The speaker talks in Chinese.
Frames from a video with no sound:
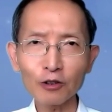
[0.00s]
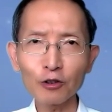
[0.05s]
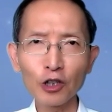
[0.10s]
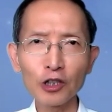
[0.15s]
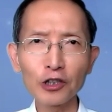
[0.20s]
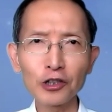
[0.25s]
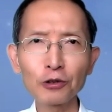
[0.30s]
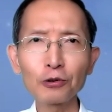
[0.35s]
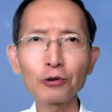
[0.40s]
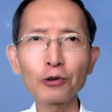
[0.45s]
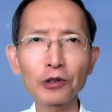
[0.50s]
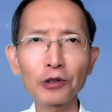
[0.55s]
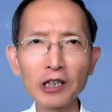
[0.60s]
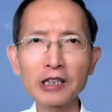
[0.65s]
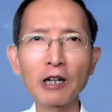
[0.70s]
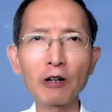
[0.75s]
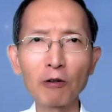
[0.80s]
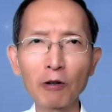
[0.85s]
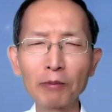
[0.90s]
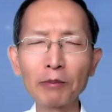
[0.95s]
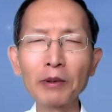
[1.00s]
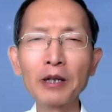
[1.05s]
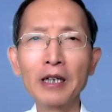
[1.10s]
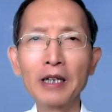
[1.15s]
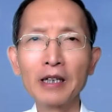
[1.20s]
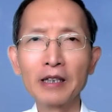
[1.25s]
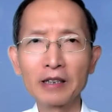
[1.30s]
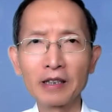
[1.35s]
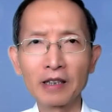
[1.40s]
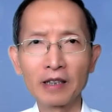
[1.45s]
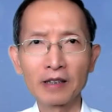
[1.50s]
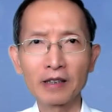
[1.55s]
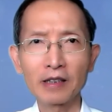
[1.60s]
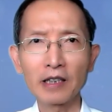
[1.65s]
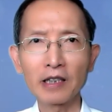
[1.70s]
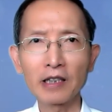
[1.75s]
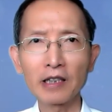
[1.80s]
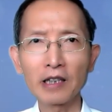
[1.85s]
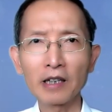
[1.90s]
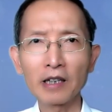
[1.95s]
所以求主得着我
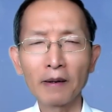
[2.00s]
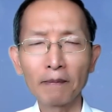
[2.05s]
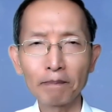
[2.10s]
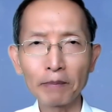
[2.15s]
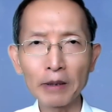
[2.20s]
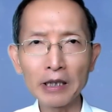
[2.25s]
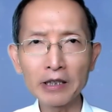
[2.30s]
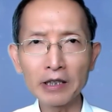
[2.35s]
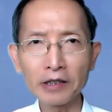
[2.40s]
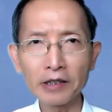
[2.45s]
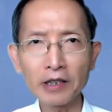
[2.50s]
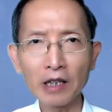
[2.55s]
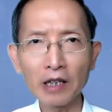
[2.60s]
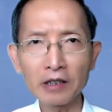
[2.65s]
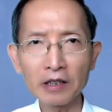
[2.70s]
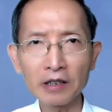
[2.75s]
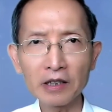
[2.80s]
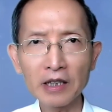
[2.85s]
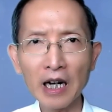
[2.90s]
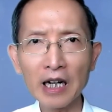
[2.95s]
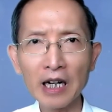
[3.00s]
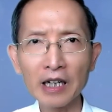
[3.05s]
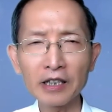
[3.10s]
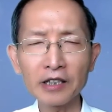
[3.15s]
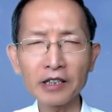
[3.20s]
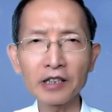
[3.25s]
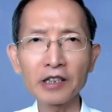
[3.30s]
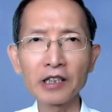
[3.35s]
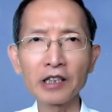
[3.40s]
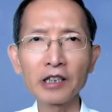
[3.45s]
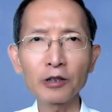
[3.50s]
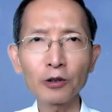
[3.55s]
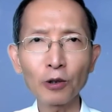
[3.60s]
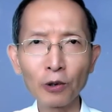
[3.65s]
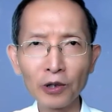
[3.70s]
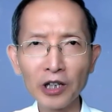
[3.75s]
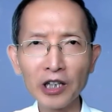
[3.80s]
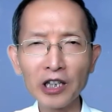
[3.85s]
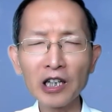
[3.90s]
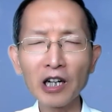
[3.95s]
这一个彼此切实相爱的事情，
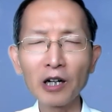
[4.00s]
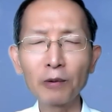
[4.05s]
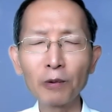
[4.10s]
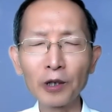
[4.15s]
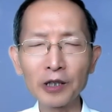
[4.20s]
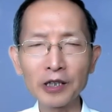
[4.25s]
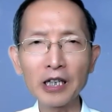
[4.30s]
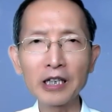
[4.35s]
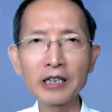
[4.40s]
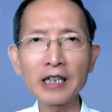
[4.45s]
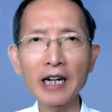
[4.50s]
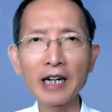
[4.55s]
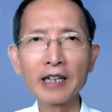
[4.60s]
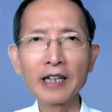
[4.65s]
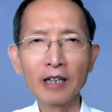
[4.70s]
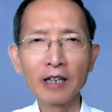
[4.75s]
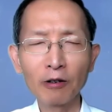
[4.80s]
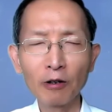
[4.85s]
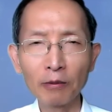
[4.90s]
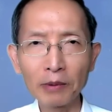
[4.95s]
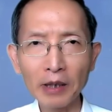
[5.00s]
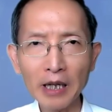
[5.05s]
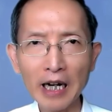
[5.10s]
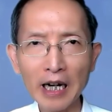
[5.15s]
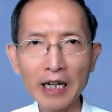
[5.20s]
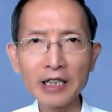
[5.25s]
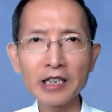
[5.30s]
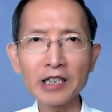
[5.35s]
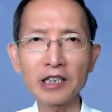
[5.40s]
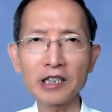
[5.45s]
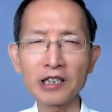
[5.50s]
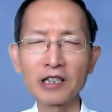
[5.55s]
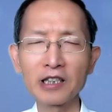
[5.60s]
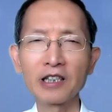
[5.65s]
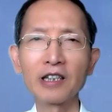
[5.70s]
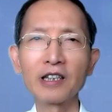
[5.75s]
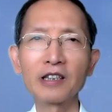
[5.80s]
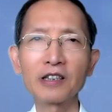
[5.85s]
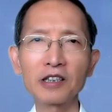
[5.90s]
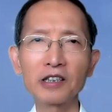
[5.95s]
从你和我身上，我们开始
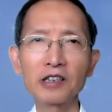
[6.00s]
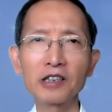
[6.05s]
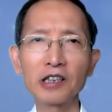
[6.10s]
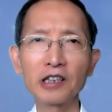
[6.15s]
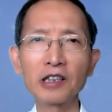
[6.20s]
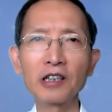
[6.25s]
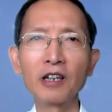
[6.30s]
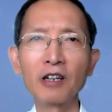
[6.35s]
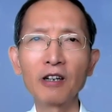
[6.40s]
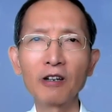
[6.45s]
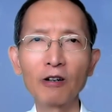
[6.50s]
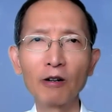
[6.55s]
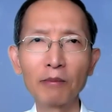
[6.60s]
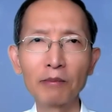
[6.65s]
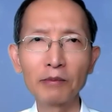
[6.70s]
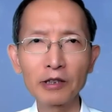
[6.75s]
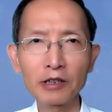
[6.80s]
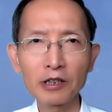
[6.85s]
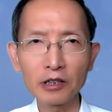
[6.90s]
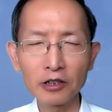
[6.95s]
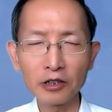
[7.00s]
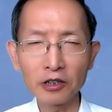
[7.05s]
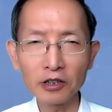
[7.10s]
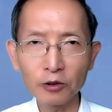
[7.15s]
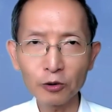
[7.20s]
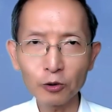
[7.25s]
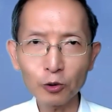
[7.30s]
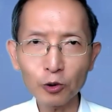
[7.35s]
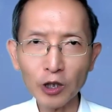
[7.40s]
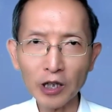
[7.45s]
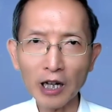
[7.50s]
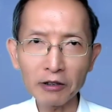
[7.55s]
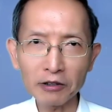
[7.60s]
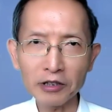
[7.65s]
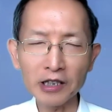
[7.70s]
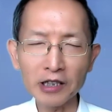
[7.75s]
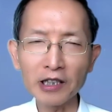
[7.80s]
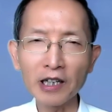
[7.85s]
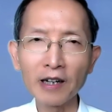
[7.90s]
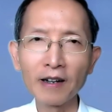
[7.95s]
实行。我们去最要
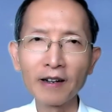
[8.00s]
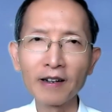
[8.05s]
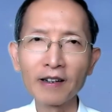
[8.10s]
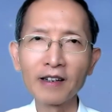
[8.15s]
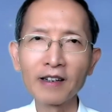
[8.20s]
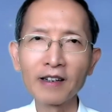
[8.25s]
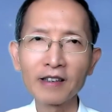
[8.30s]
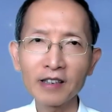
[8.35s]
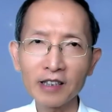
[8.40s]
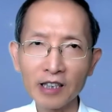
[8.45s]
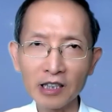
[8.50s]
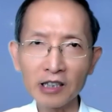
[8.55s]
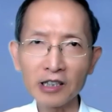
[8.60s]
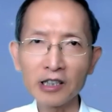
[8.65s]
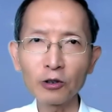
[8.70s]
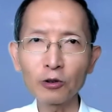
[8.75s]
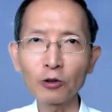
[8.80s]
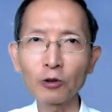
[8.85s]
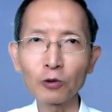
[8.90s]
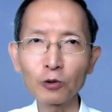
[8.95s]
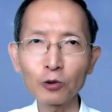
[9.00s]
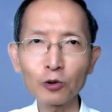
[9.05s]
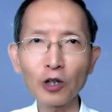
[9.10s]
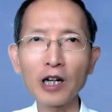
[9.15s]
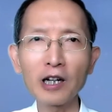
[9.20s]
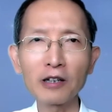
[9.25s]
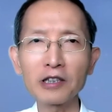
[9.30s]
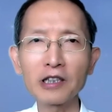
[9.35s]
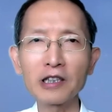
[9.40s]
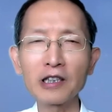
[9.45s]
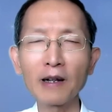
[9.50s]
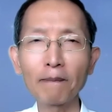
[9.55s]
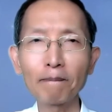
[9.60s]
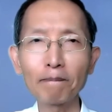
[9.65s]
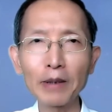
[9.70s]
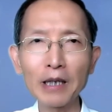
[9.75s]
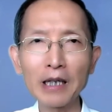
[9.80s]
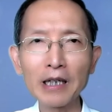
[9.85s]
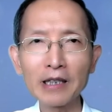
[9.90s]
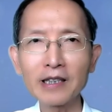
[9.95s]
紧的，请记住，最要紧的
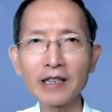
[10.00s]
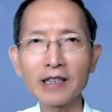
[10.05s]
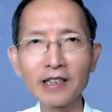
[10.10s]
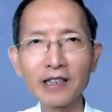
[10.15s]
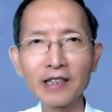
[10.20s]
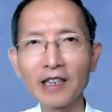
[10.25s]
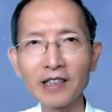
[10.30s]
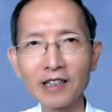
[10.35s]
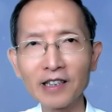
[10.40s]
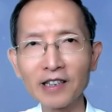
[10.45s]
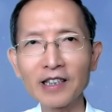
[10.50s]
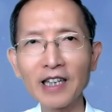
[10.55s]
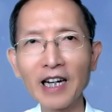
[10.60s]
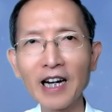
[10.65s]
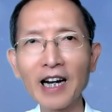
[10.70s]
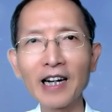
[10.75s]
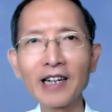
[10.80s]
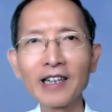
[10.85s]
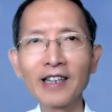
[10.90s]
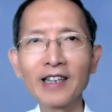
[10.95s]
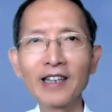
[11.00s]
彼此切实相爱。